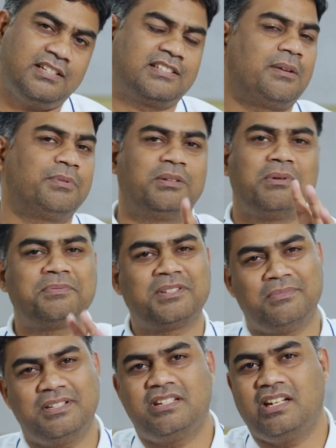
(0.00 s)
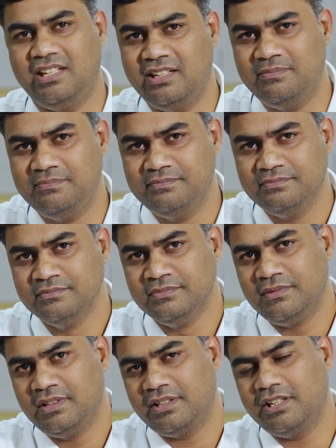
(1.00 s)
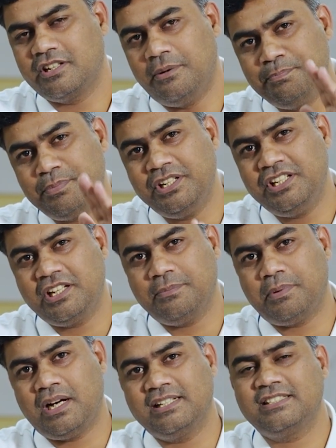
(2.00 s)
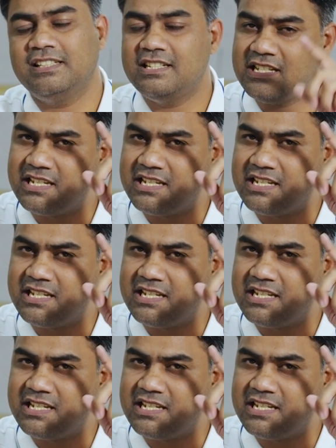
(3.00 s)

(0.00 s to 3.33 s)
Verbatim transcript: इसका मतलब आप समझ जाइए कि कंपनी के पास